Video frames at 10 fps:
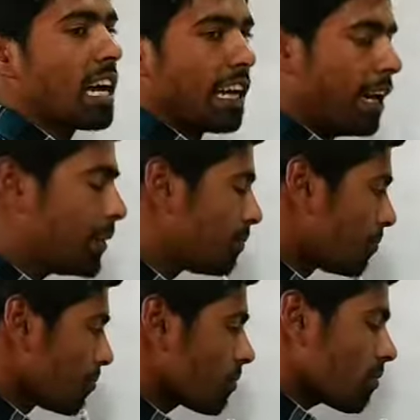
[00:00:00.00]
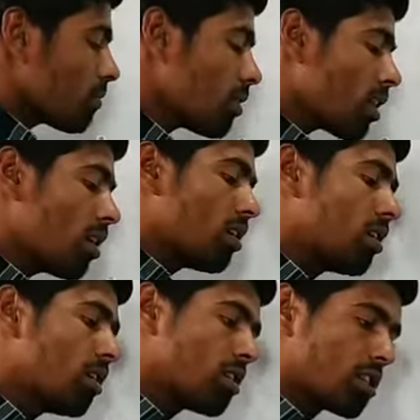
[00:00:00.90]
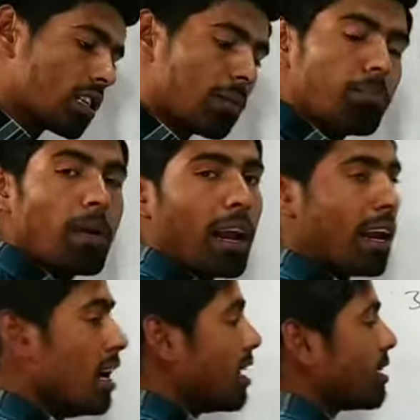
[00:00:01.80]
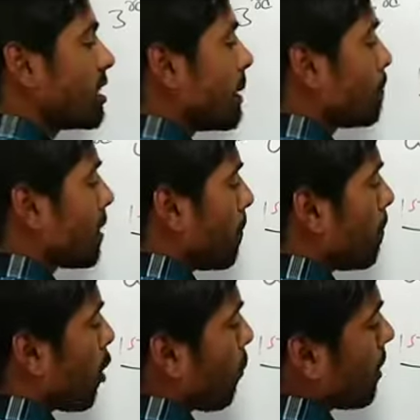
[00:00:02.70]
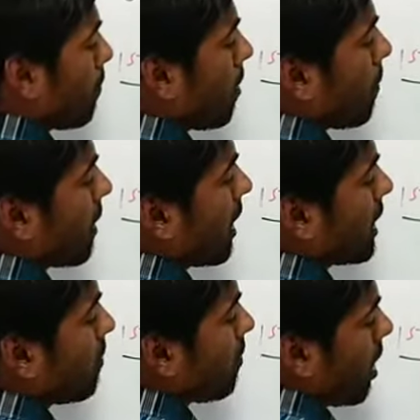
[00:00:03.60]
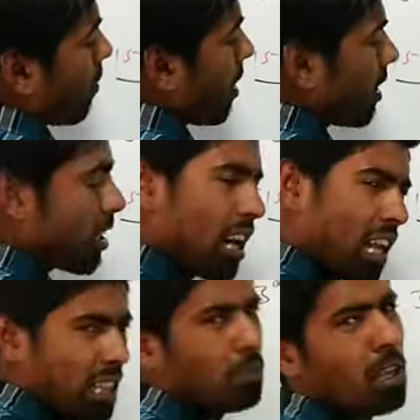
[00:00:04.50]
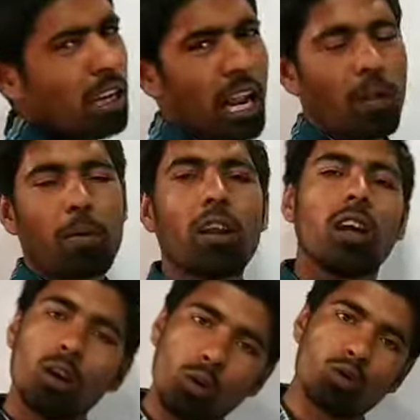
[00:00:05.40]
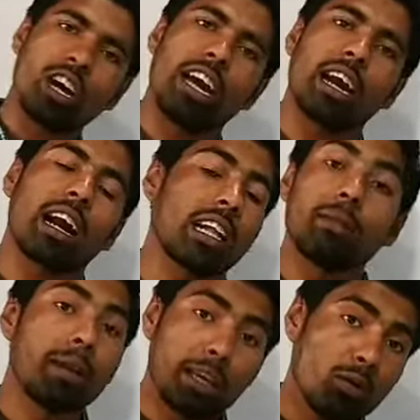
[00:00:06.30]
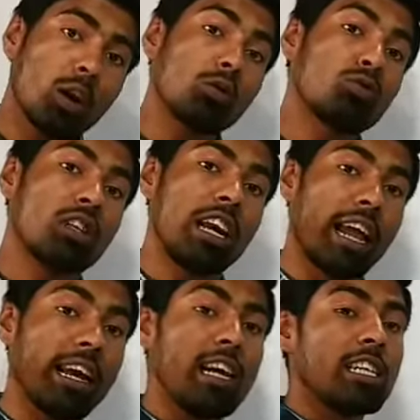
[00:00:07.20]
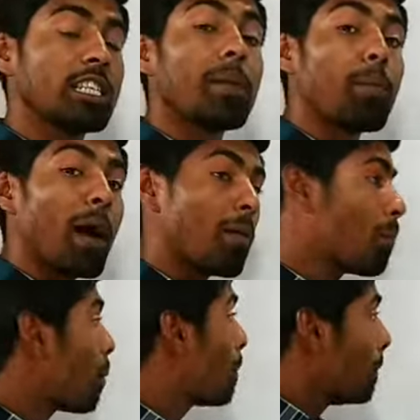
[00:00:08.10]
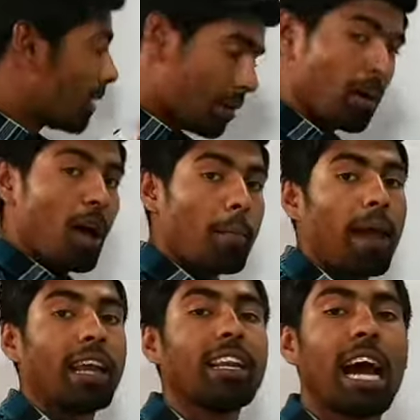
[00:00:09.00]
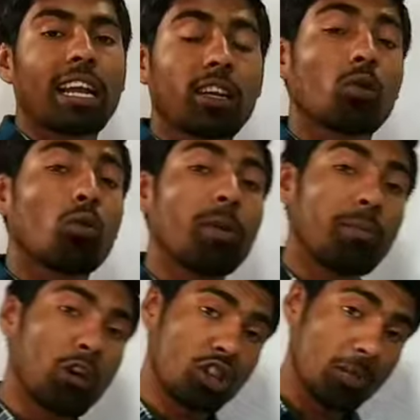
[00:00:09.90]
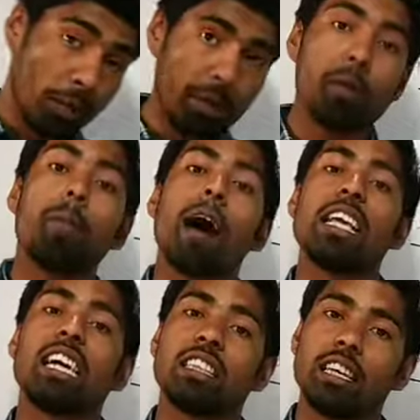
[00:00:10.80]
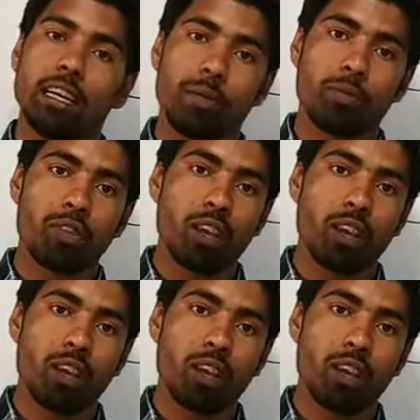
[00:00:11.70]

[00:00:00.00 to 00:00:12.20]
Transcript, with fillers: जाके सितंबर सितंबर अक्टूबर में खत्म लगभग खत्म के करार पर हो जाएगा खत्म नहीं होगा दूसरी लहर जैसे मतलब पहली लहर के कोविड पॉजिटिव अभी भी पाए जाते हैं